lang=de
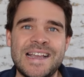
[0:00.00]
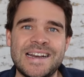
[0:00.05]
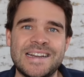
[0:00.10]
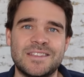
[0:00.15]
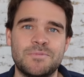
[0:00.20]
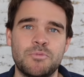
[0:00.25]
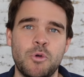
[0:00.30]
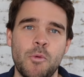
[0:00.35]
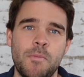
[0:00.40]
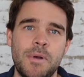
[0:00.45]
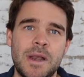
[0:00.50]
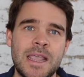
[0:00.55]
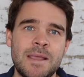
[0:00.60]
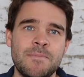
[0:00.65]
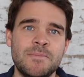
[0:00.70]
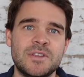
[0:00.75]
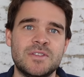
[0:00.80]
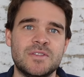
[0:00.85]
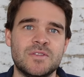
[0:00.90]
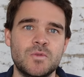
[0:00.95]
Das
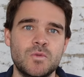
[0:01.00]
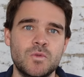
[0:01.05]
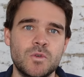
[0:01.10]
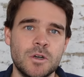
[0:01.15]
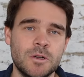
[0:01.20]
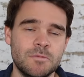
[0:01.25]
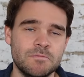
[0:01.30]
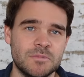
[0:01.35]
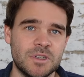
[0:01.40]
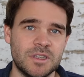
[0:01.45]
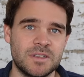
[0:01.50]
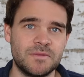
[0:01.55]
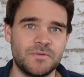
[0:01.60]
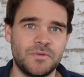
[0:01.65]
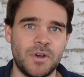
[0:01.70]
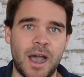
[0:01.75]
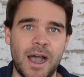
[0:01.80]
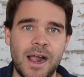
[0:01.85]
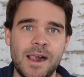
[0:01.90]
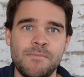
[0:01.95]
Problem ist nur, dass
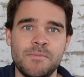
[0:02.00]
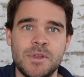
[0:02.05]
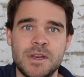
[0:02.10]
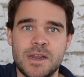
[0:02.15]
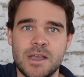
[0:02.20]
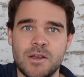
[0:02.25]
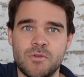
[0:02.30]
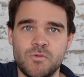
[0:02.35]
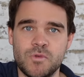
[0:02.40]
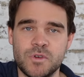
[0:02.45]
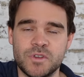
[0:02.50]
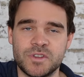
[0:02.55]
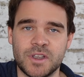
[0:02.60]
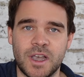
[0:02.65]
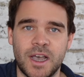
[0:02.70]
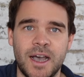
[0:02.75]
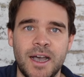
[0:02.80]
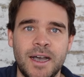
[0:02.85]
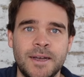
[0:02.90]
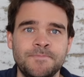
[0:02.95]
vor allem in der
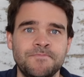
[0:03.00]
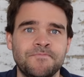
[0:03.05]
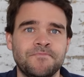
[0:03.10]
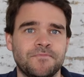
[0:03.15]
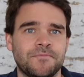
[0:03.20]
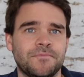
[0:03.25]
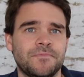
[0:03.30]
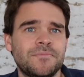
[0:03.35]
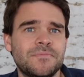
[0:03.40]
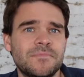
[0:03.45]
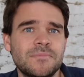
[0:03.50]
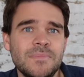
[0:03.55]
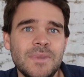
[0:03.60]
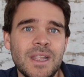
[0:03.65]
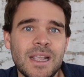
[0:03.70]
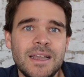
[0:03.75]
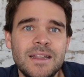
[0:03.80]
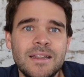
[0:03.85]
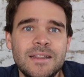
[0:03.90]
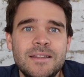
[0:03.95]
USA
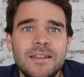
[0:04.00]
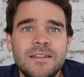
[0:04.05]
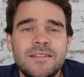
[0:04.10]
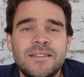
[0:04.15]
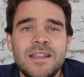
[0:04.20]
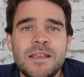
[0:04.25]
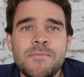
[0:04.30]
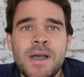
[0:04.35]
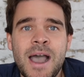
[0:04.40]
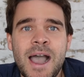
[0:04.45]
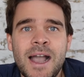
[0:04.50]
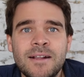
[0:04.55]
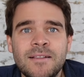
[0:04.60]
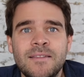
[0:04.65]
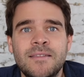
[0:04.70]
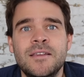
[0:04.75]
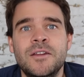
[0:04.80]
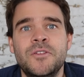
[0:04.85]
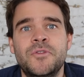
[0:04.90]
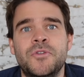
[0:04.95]
das Thema
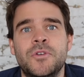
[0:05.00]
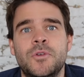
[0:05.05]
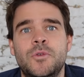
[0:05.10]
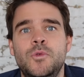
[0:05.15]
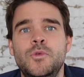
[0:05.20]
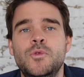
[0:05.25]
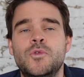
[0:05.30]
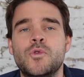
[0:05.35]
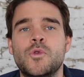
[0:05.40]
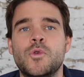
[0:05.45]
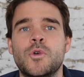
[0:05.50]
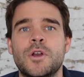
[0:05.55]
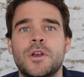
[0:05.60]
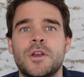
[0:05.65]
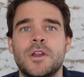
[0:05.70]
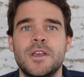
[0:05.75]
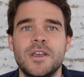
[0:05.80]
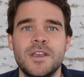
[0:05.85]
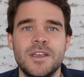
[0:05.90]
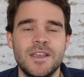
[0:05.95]

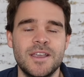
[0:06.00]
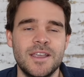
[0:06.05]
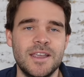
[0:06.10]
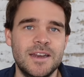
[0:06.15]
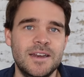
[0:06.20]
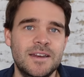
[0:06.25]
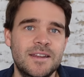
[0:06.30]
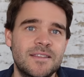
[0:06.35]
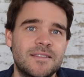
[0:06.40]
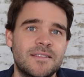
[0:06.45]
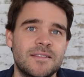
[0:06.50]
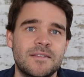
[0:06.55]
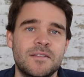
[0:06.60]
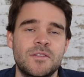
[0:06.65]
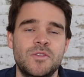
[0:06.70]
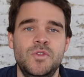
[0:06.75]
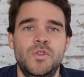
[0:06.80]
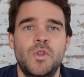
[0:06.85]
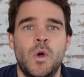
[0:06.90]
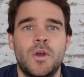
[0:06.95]
Aktienvergütungen in
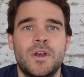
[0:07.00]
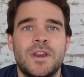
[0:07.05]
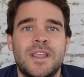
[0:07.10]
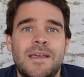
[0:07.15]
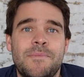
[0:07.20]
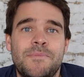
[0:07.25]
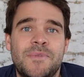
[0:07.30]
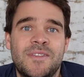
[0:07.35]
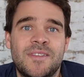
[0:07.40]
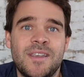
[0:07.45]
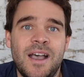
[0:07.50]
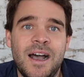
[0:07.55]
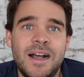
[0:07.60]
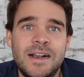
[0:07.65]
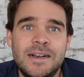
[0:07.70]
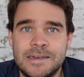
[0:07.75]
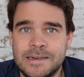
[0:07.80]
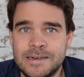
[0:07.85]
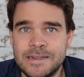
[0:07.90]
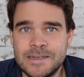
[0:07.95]
diesen
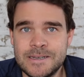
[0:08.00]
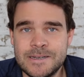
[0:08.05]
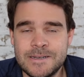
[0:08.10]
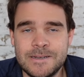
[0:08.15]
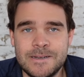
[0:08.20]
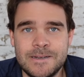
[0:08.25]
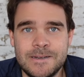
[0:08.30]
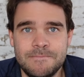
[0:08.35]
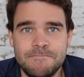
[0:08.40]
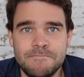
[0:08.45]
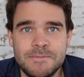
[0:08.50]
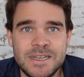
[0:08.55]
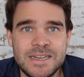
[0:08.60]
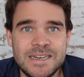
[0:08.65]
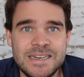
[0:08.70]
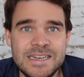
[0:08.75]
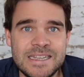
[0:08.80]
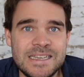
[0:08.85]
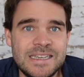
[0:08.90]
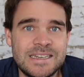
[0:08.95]
Non-Gap-Zahlen ähm,
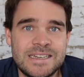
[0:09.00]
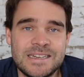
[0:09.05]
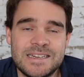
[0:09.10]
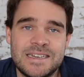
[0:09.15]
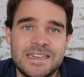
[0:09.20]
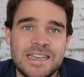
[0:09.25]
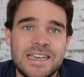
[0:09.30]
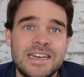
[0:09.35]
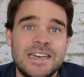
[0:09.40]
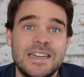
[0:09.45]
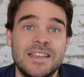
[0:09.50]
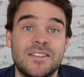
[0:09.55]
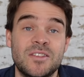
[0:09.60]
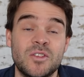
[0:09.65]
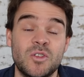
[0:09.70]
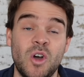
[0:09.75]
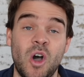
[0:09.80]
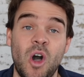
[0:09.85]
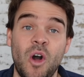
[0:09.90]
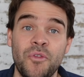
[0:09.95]
nicht drin
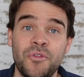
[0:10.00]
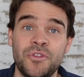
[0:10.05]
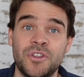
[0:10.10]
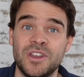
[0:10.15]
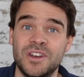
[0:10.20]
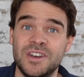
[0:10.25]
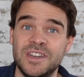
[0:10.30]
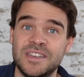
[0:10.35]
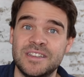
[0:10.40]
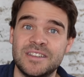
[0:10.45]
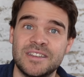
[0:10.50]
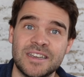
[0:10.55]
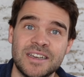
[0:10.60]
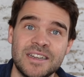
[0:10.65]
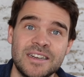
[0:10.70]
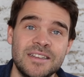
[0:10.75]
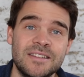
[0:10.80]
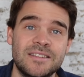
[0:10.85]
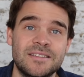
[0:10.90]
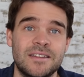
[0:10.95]
ist oder oft nicht
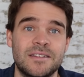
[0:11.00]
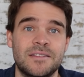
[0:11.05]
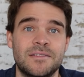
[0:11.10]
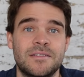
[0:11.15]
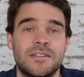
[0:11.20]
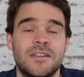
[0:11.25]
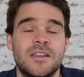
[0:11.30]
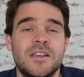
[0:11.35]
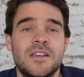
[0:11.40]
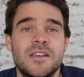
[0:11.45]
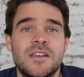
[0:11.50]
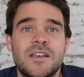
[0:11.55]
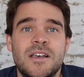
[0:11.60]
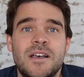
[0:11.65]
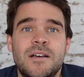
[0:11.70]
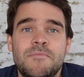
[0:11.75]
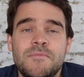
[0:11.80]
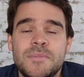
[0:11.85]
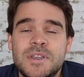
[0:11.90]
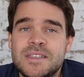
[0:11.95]
drin ist. Das
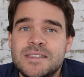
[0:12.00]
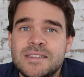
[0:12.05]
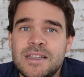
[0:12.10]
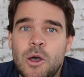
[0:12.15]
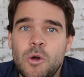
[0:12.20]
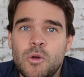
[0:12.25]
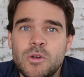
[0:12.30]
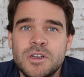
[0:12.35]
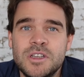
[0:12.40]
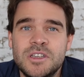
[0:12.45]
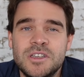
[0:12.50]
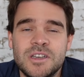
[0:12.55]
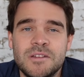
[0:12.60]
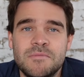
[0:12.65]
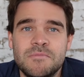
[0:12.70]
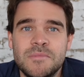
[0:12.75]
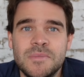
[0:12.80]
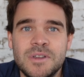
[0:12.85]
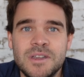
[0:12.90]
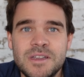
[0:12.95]
ähm, ist auch nicht
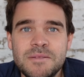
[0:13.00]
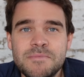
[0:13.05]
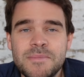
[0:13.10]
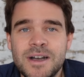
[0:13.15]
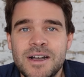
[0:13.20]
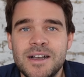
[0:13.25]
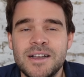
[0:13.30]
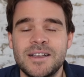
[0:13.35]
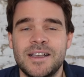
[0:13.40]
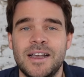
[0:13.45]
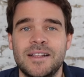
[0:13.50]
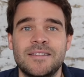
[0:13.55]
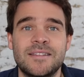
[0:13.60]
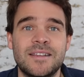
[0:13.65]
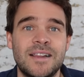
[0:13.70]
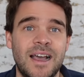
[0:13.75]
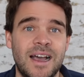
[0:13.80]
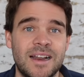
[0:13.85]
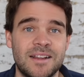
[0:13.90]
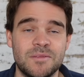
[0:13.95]
ähm, immer
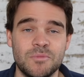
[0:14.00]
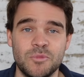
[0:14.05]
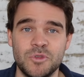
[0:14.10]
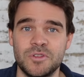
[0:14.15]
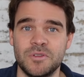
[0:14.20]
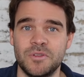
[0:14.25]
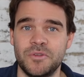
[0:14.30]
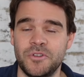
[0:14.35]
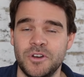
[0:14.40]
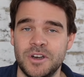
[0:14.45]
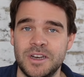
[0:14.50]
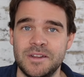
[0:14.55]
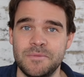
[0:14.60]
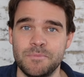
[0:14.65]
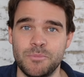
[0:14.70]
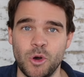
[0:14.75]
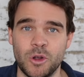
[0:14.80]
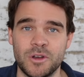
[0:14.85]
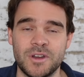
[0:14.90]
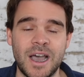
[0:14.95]
ganz klar. Das muss von
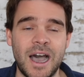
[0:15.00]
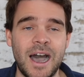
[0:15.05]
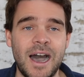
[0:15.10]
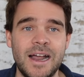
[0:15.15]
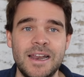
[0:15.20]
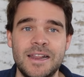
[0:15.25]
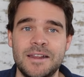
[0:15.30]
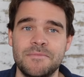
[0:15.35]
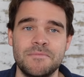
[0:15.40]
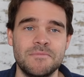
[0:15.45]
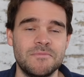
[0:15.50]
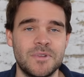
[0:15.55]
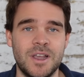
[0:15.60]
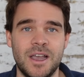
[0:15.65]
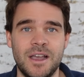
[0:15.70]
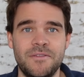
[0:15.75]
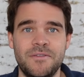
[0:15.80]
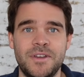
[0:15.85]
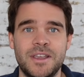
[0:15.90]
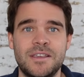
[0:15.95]
den Portalen,
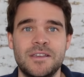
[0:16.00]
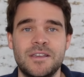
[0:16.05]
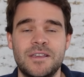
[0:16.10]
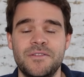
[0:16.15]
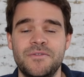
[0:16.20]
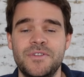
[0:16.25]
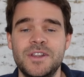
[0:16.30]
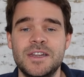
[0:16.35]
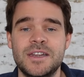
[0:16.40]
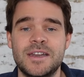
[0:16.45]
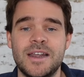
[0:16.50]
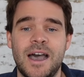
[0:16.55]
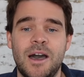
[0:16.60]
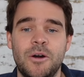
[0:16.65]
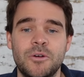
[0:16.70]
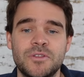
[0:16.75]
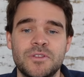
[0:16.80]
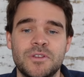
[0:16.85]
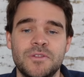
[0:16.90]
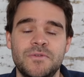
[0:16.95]
ja, welche Gewinne da
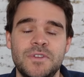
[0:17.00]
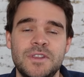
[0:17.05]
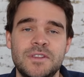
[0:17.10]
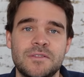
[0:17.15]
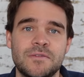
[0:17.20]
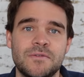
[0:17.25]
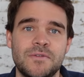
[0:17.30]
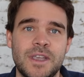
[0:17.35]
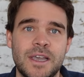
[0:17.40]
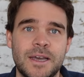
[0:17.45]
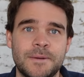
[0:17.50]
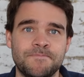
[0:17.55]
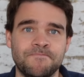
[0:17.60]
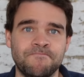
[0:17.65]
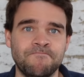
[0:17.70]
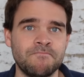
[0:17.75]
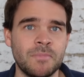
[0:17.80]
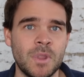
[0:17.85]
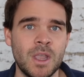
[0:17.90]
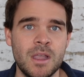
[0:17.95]
ausgewiesen
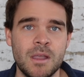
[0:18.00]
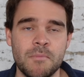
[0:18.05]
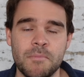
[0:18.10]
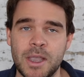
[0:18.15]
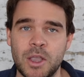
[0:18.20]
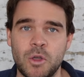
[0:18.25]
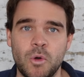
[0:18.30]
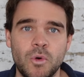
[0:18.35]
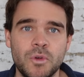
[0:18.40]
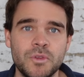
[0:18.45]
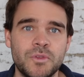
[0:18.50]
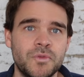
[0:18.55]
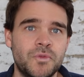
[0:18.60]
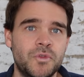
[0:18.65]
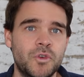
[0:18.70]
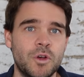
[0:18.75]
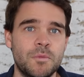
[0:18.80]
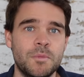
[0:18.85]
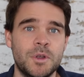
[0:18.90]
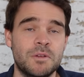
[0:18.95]
werden. Bei großen
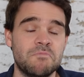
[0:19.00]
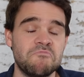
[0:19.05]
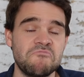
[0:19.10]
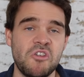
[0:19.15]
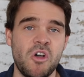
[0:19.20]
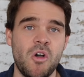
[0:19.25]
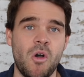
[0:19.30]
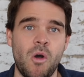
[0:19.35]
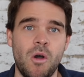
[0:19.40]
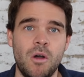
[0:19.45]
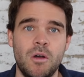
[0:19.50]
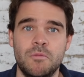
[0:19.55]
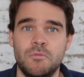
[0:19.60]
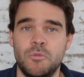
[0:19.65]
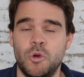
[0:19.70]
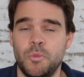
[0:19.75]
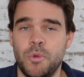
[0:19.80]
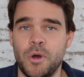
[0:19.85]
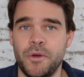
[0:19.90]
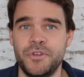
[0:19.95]
Firmen
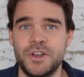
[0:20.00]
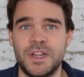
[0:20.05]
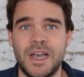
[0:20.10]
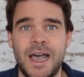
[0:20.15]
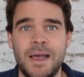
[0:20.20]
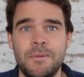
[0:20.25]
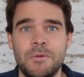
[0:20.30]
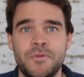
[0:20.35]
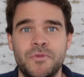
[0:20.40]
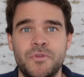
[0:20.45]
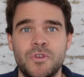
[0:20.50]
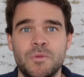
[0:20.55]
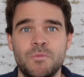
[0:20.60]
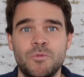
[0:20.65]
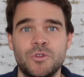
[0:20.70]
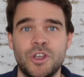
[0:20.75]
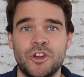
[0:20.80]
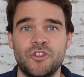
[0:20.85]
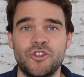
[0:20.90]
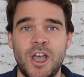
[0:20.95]
ähm, und profitablen
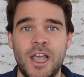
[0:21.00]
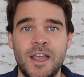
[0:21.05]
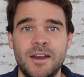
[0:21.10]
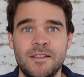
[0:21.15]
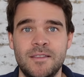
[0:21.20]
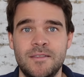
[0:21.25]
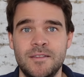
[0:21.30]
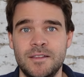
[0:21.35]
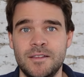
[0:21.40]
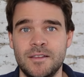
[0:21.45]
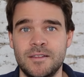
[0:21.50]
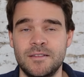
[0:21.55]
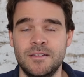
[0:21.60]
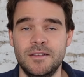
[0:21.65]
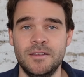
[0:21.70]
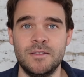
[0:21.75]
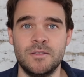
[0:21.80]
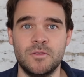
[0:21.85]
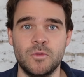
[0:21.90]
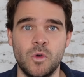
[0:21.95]
Firmen unterscheidet sich das
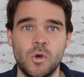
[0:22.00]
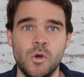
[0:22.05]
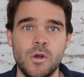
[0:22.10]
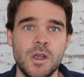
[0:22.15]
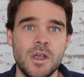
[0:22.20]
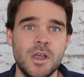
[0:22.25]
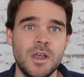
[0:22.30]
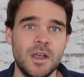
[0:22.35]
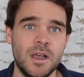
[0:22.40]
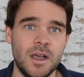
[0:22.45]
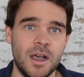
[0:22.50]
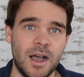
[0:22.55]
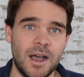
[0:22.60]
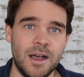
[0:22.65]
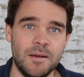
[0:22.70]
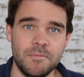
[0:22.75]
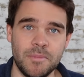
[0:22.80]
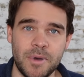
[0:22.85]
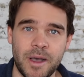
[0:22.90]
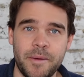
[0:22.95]
nicht so.
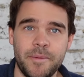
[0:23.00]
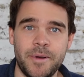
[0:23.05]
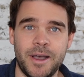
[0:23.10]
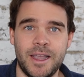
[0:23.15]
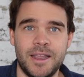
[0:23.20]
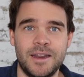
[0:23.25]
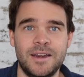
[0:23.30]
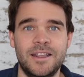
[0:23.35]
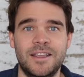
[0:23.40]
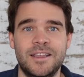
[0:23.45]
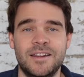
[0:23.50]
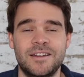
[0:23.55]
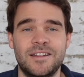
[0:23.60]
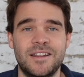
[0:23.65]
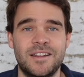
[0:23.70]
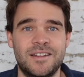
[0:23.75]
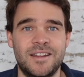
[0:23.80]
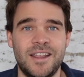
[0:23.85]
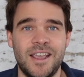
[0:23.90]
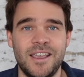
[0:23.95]
Ja, bei, bei einigen
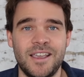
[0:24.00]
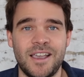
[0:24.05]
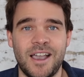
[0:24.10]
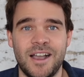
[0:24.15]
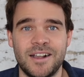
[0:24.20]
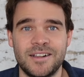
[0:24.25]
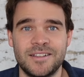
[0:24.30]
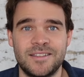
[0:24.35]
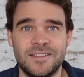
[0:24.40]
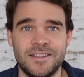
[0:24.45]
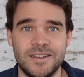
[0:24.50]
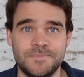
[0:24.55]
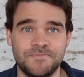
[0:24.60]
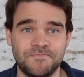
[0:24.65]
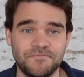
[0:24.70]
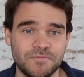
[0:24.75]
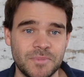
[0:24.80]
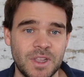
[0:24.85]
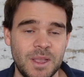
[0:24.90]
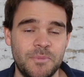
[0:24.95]

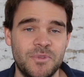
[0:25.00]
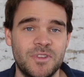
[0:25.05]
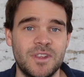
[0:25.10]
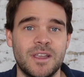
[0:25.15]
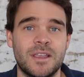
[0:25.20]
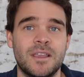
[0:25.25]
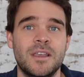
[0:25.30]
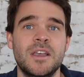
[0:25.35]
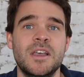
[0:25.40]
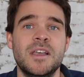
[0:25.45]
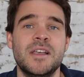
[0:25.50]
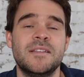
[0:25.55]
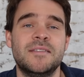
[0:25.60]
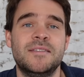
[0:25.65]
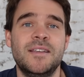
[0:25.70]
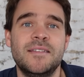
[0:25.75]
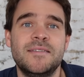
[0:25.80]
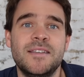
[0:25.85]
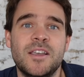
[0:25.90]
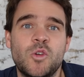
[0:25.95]
Tech-Aktien gibt es da
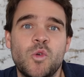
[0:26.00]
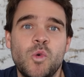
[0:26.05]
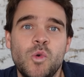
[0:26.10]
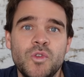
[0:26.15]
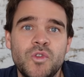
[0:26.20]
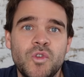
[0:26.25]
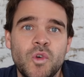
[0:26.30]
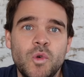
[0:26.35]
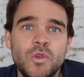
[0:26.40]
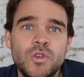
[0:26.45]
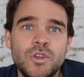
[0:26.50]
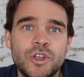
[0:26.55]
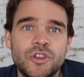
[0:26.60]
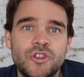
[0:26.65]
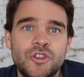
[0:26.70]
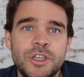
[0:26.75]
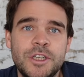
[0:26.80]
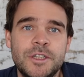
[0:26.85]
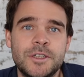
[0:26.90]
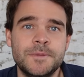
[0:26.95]
sehr, sehr große
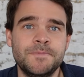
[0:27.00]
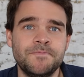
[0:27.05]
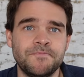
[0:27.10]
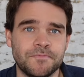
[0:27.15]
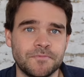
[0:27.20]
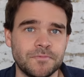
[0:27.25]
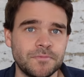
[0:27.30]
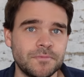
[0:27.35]
Unterschiede.